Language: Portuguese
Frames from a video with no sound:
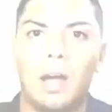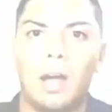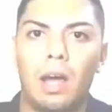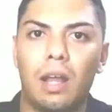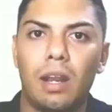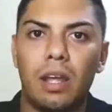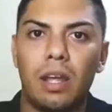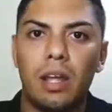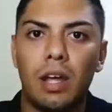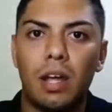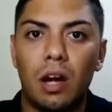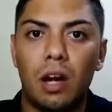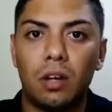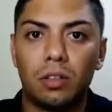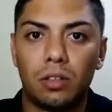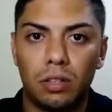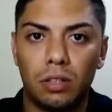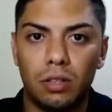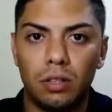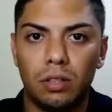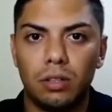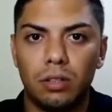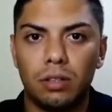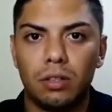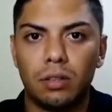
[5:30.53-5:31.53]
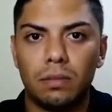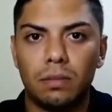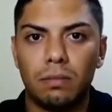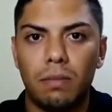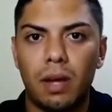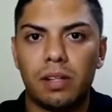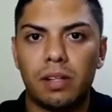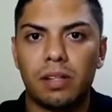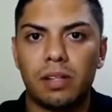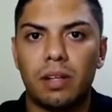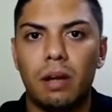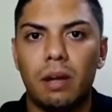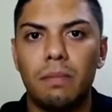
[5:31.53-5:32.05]
A Layout
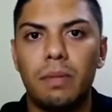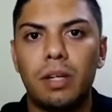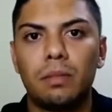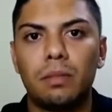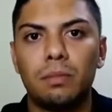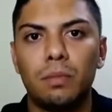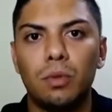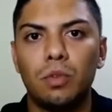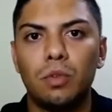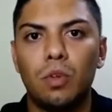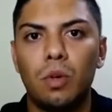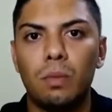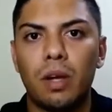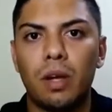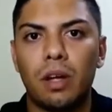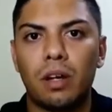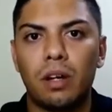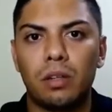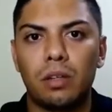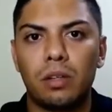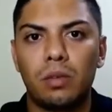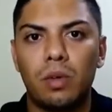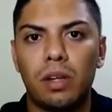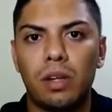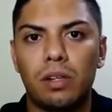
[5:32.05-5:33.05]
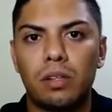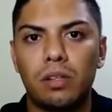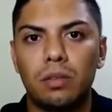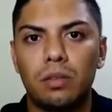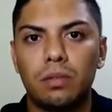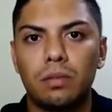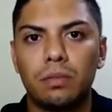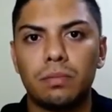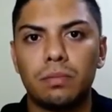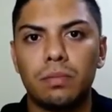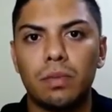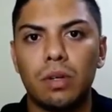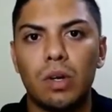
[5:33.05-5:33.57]
basicamente mudou minha
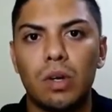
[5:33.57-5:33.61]
graduação,